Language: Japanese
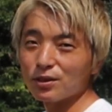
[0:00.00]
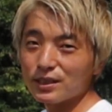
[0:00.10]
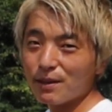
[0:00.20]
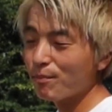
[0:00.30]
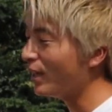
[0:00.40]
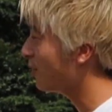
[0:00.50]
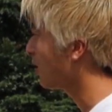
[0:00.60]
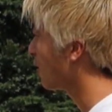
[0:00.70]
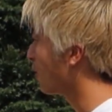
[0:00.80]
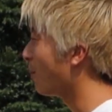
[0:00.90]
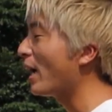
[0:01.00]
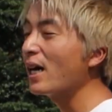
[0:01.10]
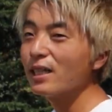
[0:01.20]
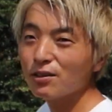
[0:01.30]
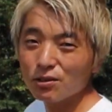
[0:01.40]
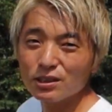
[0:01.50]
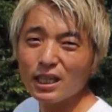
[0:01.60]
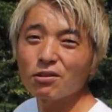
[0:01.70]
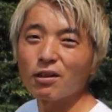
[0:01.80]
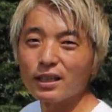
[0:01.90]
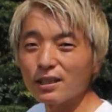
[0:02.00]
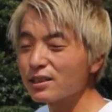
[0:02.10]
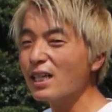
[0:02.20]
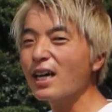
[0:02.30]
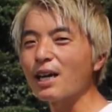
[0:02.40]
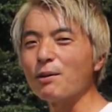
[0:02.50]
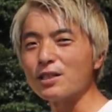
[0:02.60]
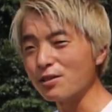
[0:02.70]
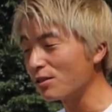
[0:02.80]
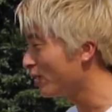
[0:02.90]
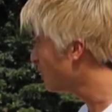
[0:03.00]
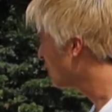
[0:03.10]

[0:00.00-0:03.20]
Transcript: この前面というか、この周りの草とかね、草がやばいんですよ。